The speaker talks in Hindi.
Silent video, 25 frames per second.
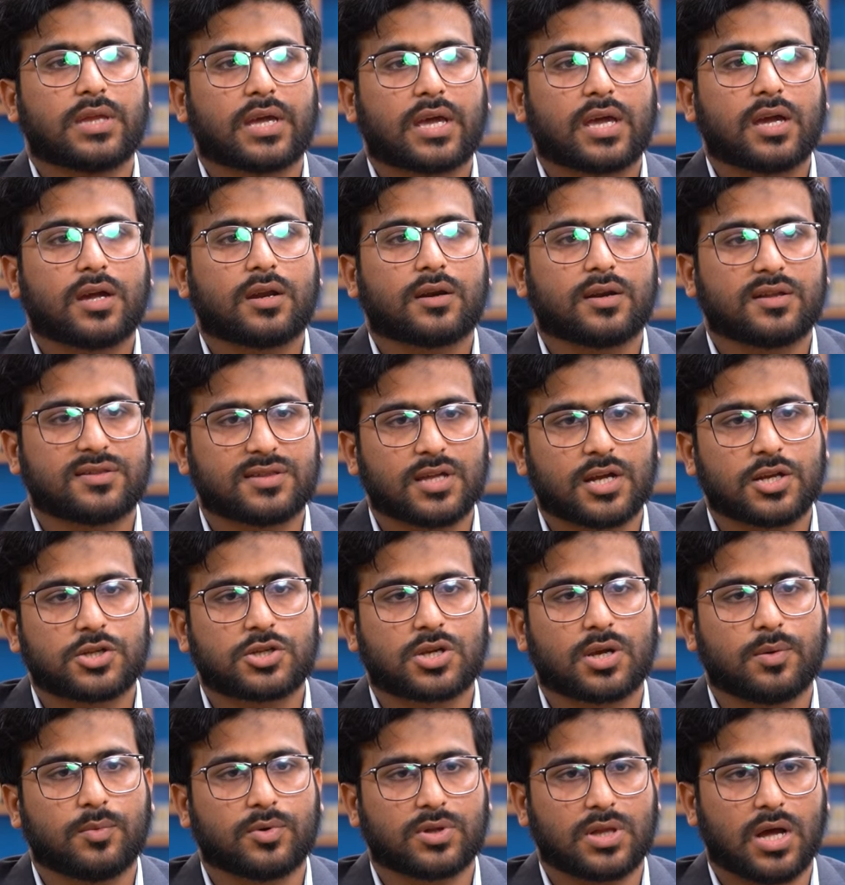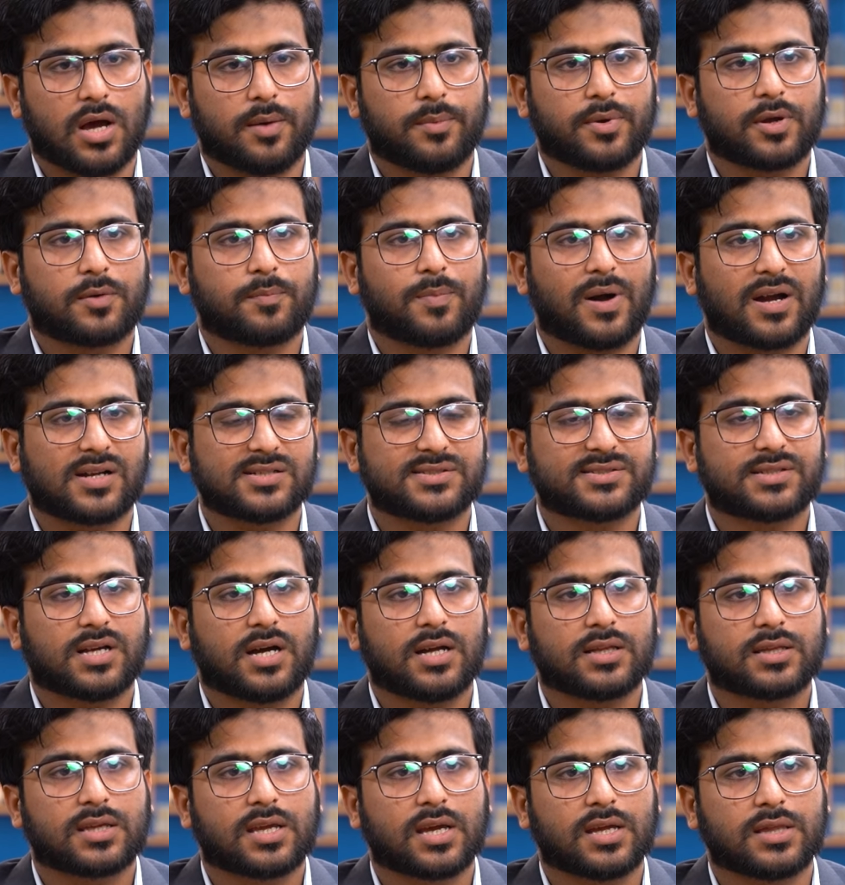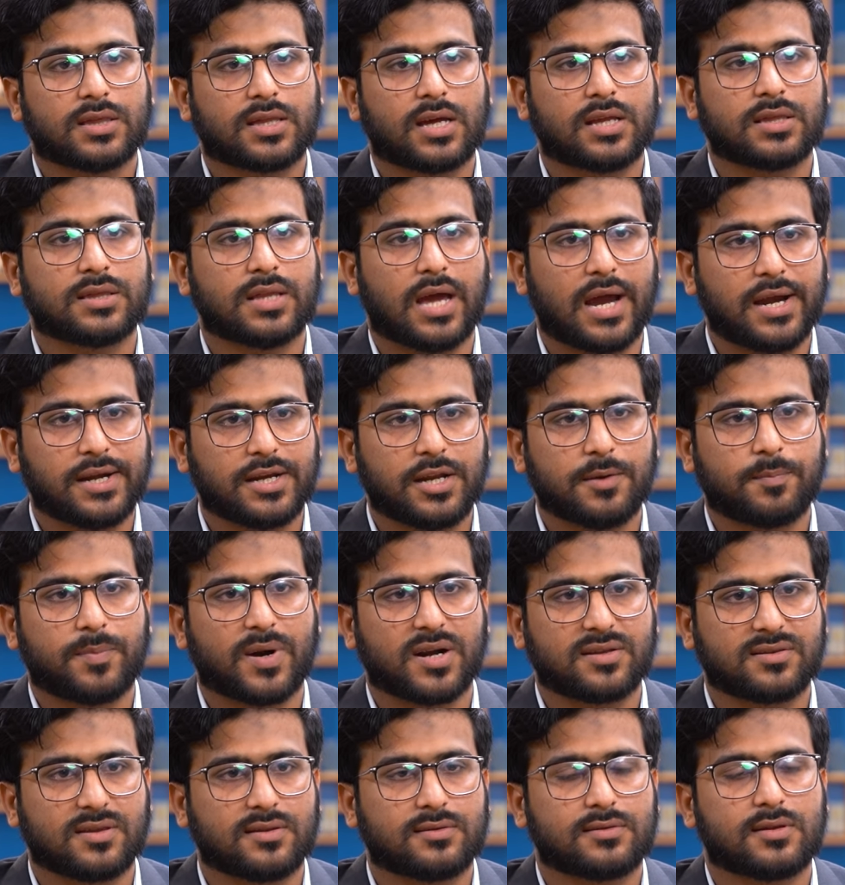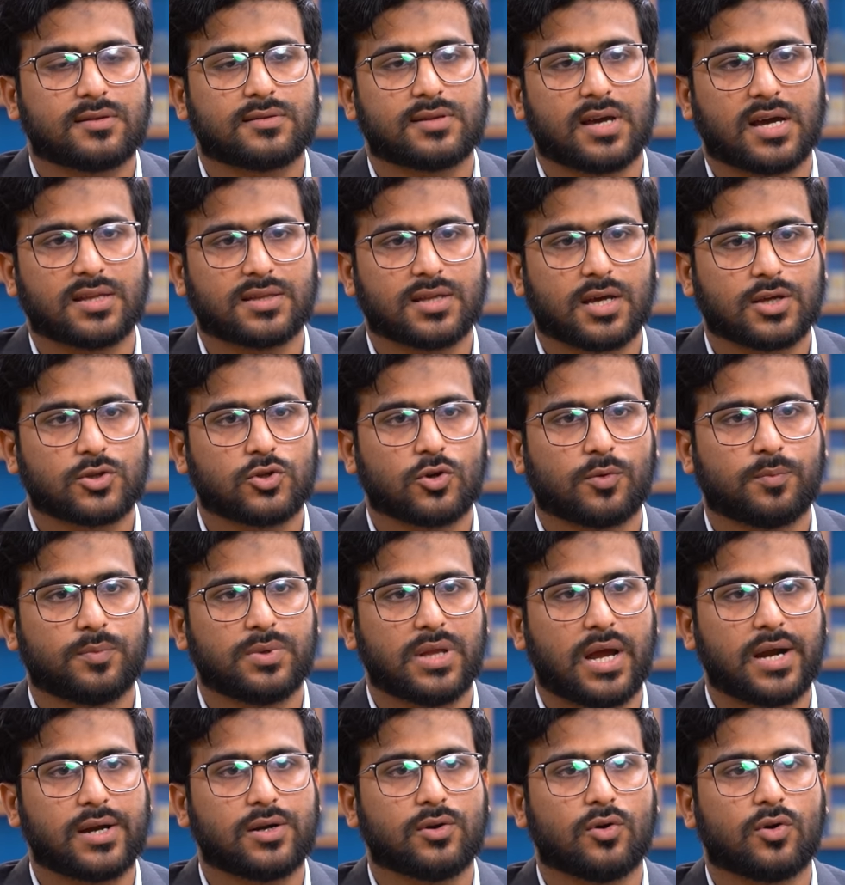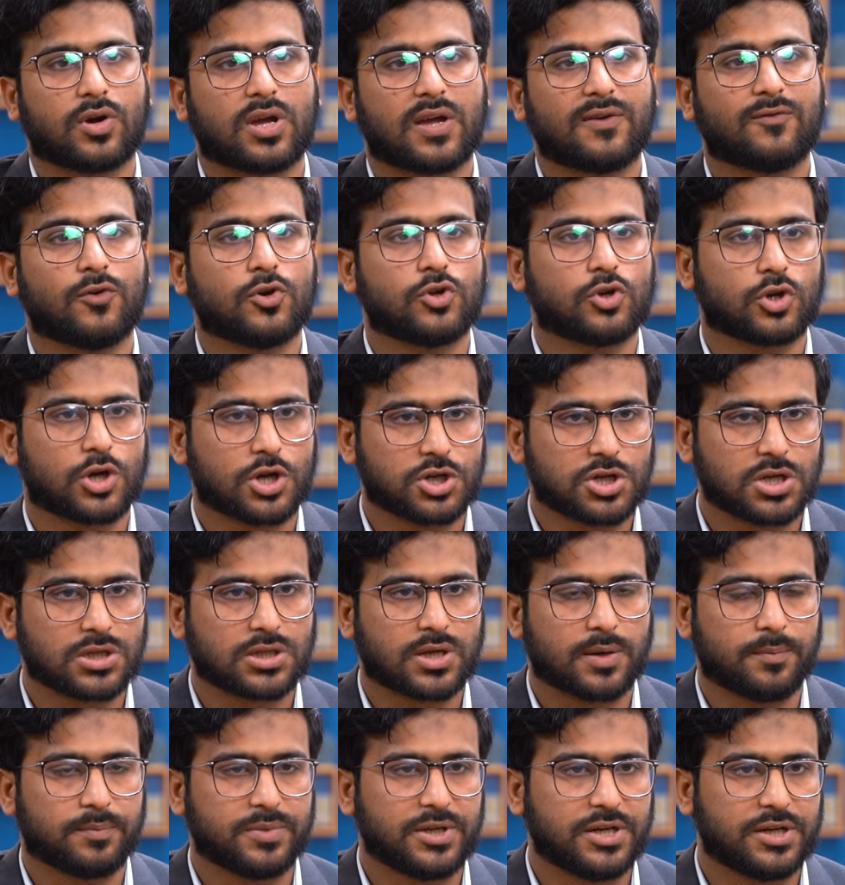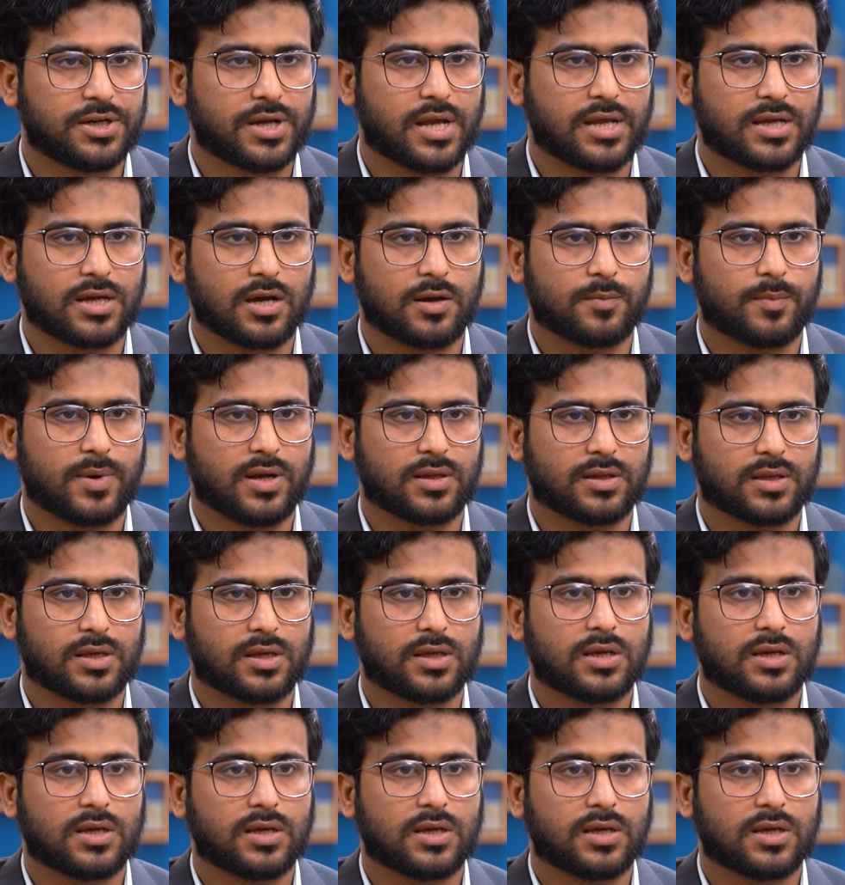देखें रिसर्च के मुताबिक पाकिस्तान के अंदर 90 परसेंट से ज़्यादा जो ब्लाइंड लोग हैं वो एजुकेशन कंप्लीट नहीं कर पाते